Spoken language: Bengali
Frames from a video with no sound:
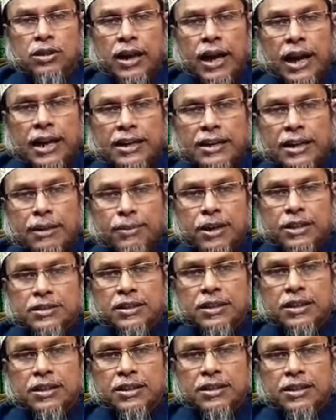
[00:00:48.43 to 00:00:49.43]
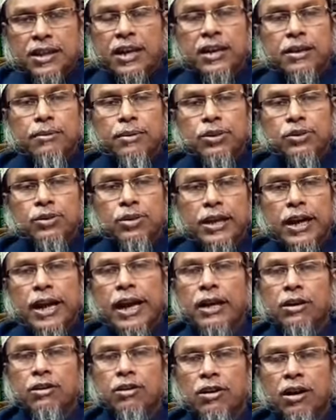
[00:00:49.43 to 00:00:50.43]
এক নামাজের তাহারিমা যদি
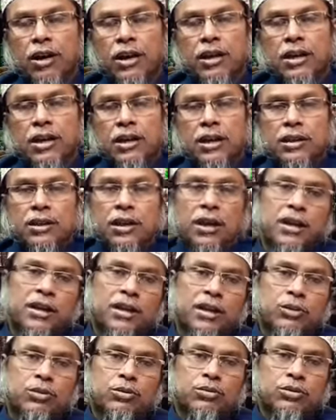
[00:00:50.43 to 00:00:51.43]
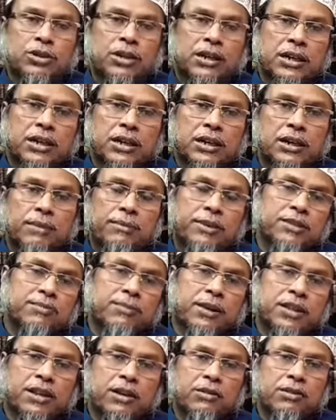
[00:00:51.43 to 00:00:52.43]
এক হয় তাহলে কিন্তু সেখানে নামাজ
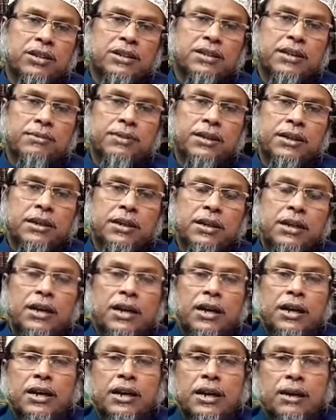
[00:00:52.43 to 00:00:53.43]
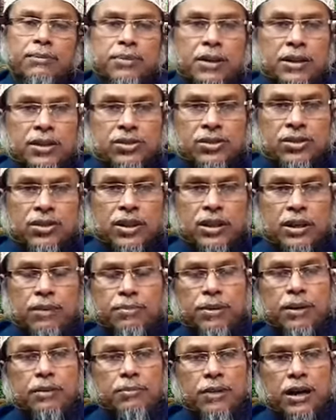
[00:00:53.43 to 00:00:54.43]
বাতিল হয়ে যাবে এখানে আপনার স্ত্রী
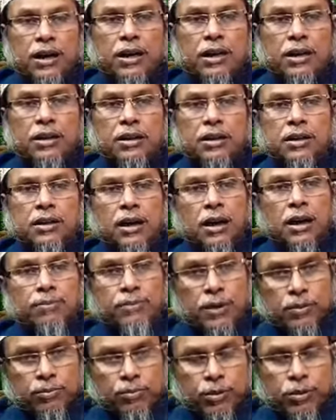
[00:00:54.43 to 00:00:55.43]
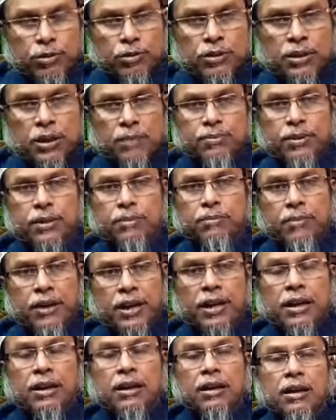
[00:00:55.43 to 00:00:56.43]
আপনার মা আপনার বোন আপনার
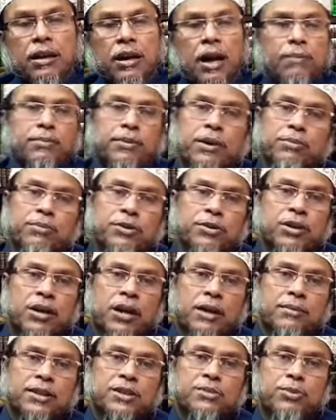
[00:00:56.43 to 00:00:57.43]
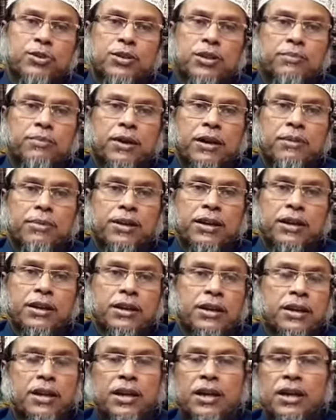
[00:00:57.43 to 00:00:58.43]
মেয়ে আপনার পিছনে নামাজ পড়তে পারবে
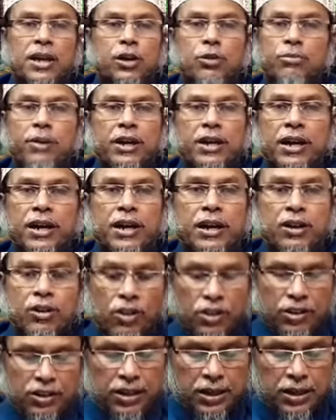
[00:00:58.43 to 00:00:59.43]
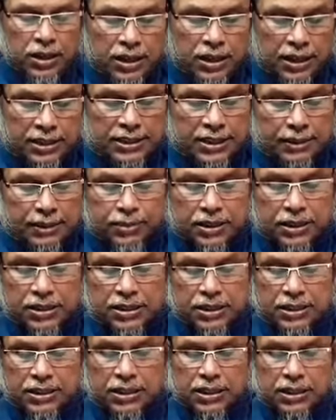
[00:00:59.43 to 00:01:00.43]
আর কেউ বেগানা নন কাজে আপনার
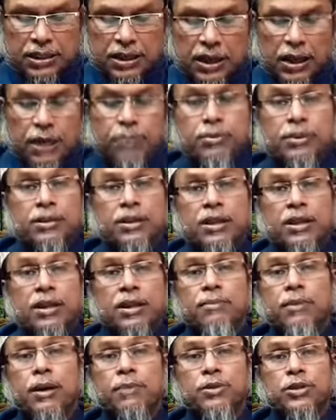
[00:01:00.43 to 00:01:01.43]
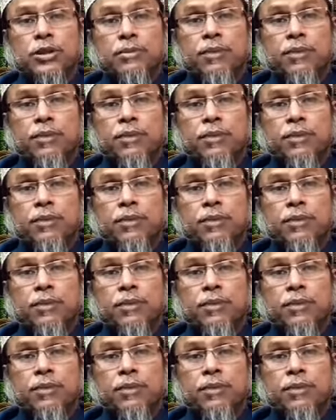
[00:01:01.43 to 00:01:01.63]
সাথে আপনি তাদের ইমাম হতে